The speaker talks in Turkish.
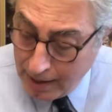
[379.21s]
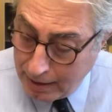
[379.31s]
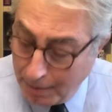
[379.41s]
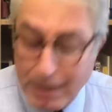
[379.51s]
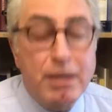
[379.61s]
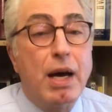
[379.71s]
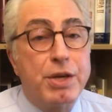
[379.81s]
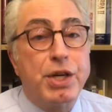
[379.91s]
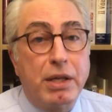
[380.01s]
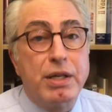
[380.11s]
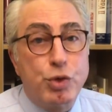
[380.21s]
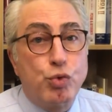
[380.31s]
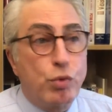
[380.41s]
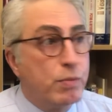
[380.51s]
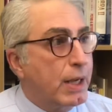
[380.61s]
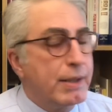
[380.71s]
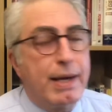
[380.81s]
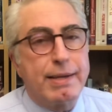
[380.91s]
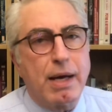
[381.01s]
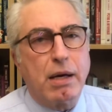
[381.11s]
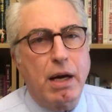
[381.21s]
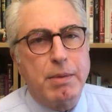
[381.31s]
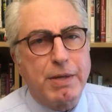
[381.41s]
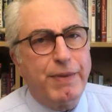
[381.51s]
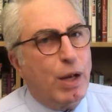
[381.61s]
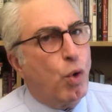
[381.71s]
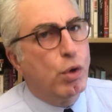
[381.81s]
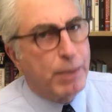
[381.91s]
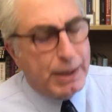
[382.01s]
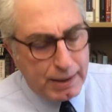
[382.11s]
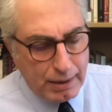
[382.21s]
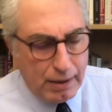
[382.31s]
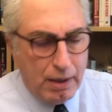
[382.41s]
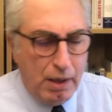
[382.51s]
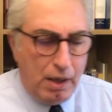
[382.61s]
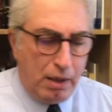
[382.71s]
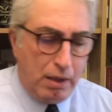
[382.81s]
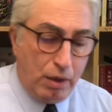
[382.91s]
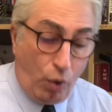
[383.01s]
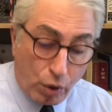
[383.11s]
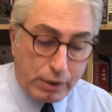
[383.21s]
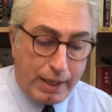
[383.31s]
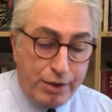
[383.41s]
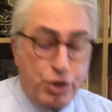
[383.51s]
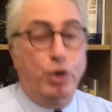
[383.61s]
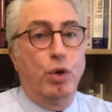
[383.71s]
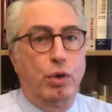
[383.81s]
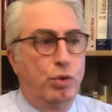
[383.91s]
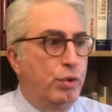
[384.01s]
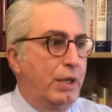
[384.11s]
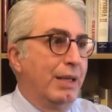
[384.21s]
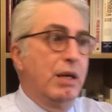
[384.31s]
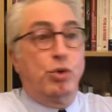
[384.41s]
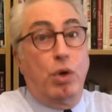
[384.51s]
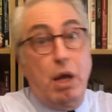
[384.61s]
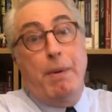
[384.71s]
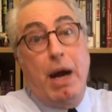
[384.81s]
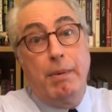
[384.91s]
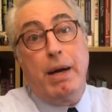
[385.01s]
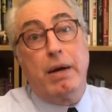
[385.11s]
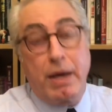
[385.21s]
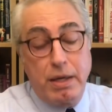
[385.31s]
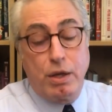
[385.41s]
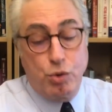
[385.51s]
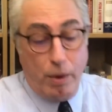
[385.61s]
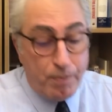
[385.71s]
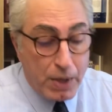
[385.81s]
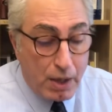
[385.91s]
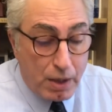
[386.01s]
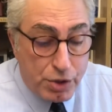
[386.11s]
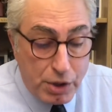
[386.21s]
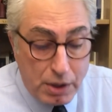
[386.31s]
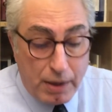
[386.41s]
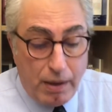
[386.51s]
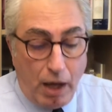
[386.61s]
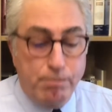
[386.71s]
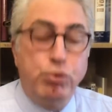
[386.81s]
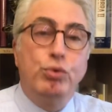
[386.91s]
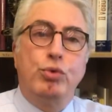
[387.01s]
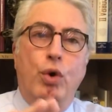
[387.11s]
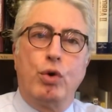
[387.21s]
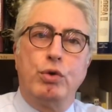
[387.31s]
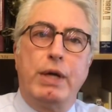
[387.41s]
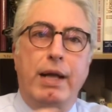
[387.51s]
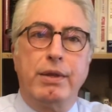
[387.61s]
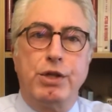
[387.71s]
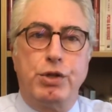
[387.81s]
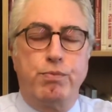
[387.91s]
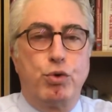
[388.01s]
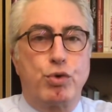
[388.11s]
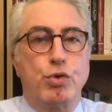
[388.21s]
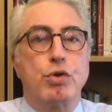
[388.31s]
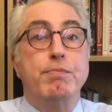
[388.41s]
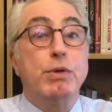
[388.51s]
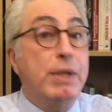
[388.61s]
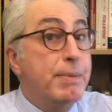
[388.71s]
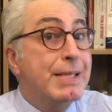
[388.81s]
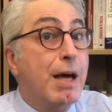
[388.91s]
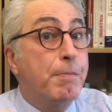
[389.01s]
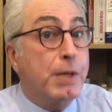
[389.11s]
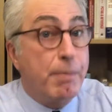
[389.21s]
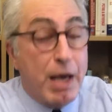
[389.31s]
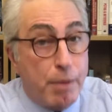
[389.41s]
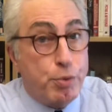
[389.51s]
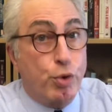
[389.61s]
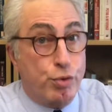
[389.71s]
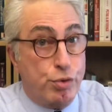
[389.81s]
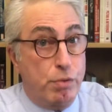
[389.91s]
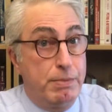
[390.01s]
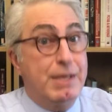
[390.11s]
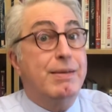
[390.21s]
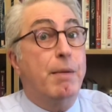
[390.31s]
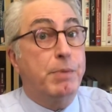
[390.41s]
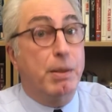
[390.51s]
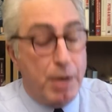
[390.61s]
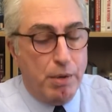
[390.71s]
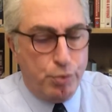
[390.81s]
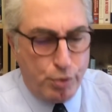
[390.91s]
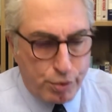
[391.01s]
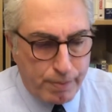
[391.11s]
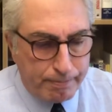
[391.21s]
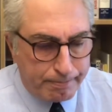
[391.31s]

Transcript: Demek ki gerçek kriz durumlarında eksen kayması falan olmadığı e, ortaya çıkıyor. Türkiye NATO ile beraber hareket ediyor. Şimdi ha bunu doğru yanlış bulursunuz. Burada bir saptama yapıyoruz. Bir saptama yapıyoruz.